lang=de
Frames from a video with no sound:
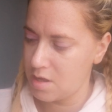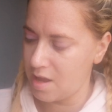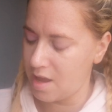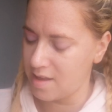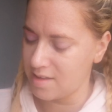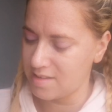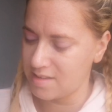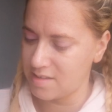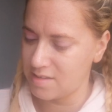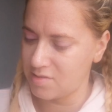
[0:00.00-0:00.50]

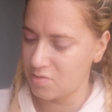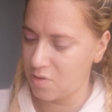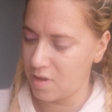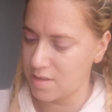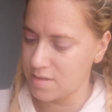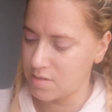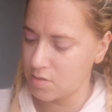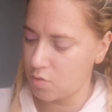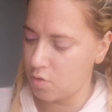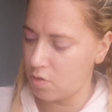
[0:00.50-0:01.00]
Ja, so
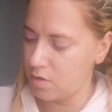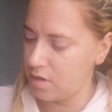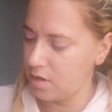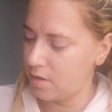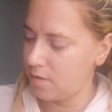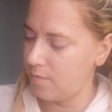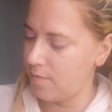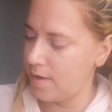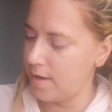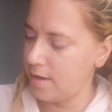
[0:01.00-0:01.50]
ganz
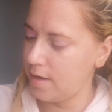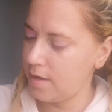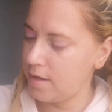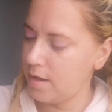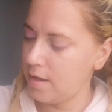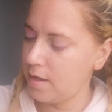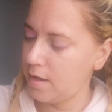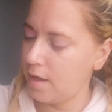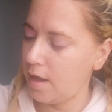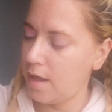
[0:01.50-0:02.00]
goldig will ich
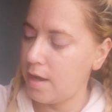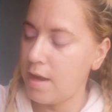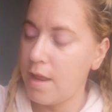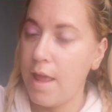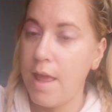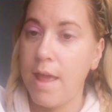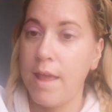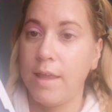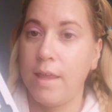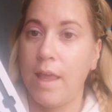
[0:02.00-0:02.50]
nicht gehen.
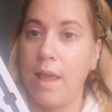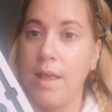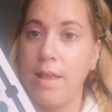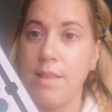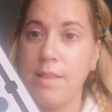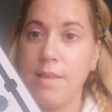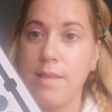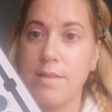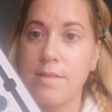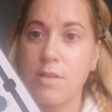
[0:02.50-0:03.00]
Gehe
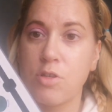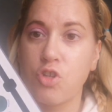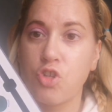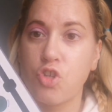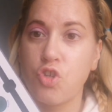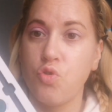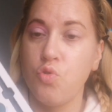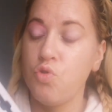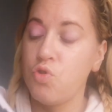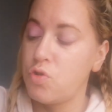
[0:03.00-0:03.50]
in
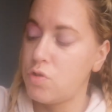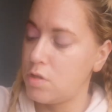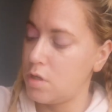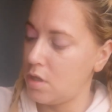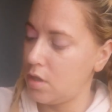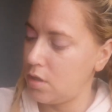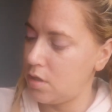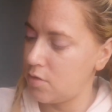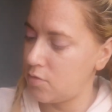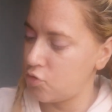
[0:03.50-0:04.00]
dieses Süße,
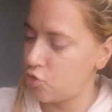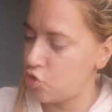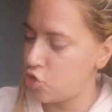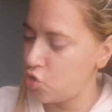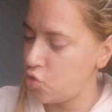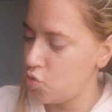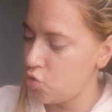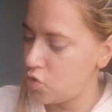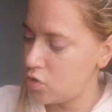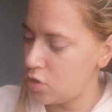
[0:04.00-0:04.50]
in diesen
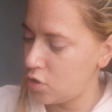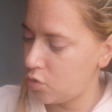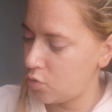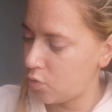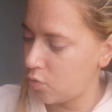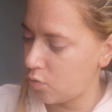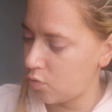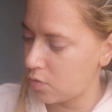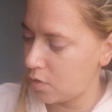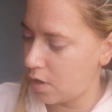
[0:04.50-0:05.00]

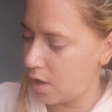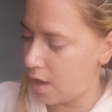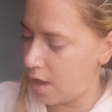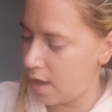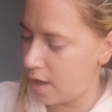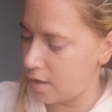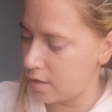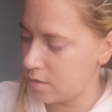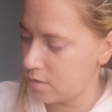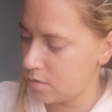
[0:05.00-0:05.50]
Süßitron
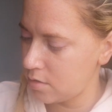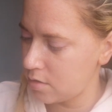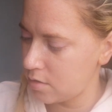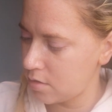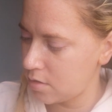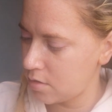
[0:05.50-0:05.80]
rein.